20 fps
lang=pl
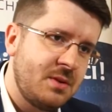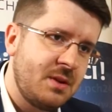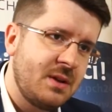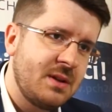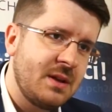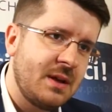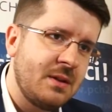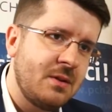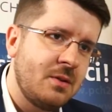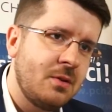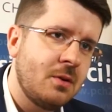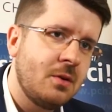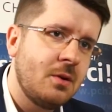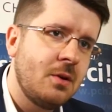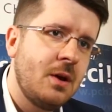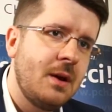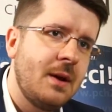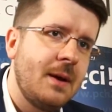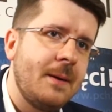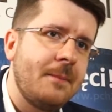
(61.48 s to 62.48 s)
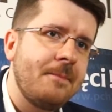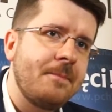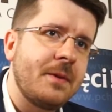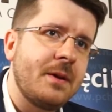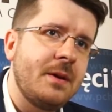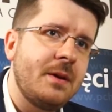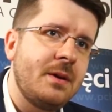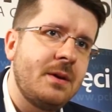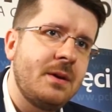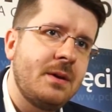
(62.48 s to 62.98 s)
dyktando
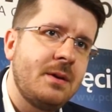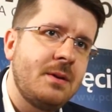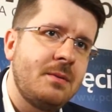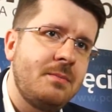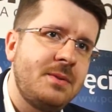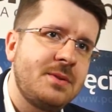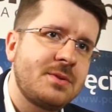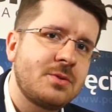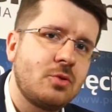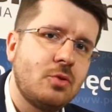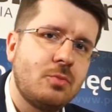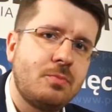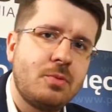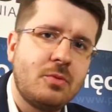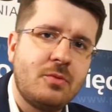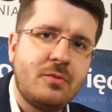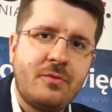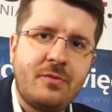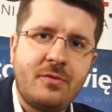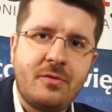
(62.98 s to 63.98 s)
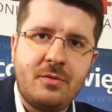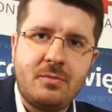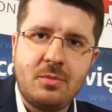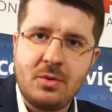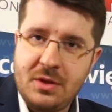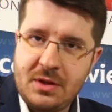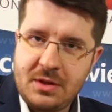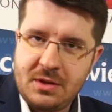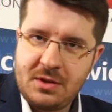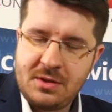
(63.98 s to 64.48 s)
e, biskupów
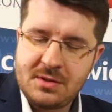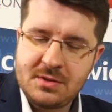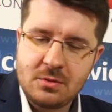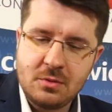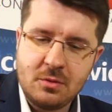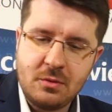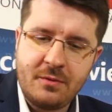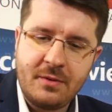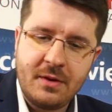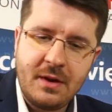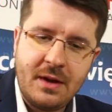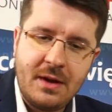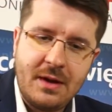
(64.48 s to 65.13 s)
modernistów,